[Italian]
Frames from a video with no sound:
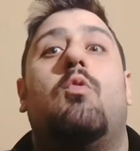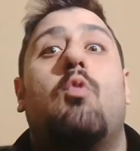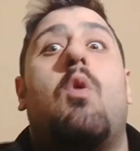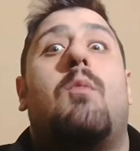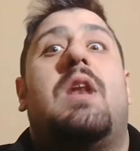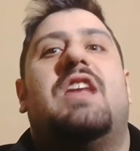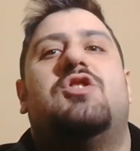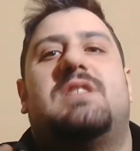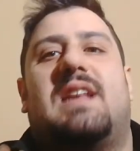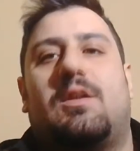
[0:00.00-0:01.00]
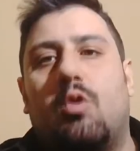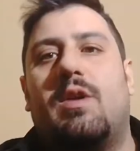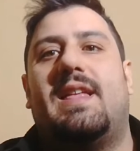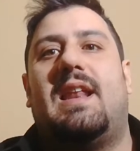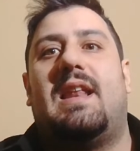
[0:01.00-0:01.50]
l'uomo è il
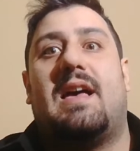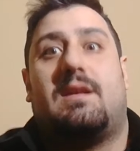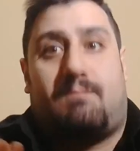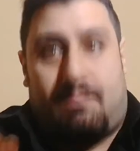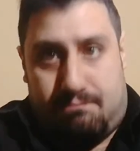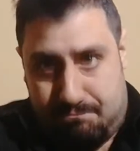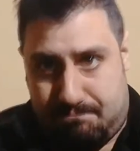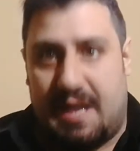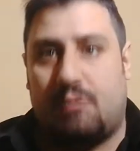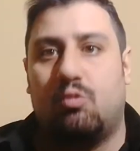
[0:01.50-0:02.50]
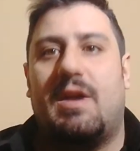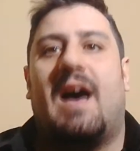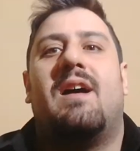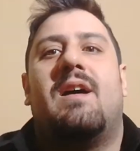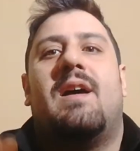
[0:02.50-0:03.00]
legislatore della natura